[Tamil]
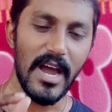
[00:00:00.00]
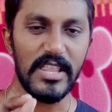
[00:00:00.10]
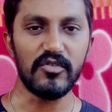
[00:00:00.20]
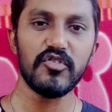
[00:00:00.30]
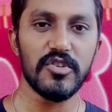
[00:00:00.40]

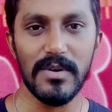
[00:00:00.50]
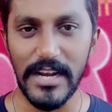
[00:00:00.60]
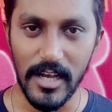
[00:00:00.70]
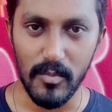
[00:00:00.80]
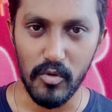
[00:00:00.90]
அந்த ட்விஸ்ட்
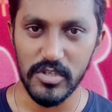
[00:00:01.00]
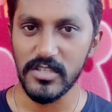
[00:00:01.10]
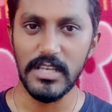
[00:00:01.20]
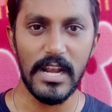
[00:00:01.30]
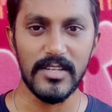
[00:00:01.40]
மட்டும் நாங்கள்
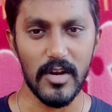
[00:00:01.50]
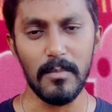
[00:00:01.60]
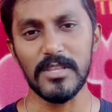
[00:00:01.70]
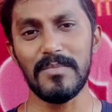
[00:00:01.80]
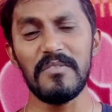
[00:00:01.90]
புரிஞ்சது இல்லைன்னு
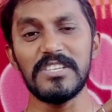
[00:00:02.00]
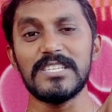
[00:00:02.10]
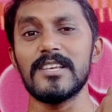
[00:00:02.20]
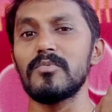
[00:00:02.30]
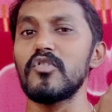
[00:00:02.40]
சொல்லலாம் மற்றபடி
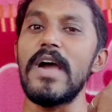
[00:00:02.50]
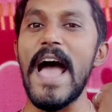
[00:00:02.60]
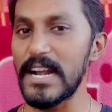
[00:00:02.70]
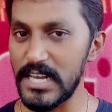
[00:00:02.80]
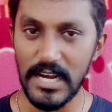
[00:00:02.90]
விஜய் சேதுபதியோட
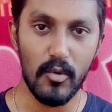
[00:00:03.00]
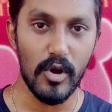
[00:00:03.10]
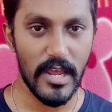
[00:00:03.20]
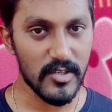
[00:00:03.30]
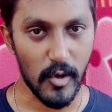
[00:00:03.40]
ஆக்டிங்கில்
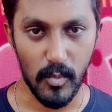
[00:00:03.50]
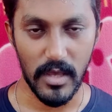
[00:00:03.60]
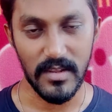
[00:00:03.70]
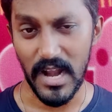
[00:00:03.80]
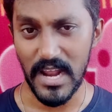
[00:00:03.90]
குறைய சொல்ல
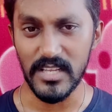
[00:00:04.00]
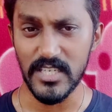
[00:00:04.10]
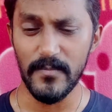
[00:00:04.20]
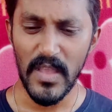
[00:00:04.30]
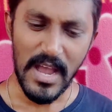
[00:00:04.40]
முடியாது நல்லா இருந்துச்சு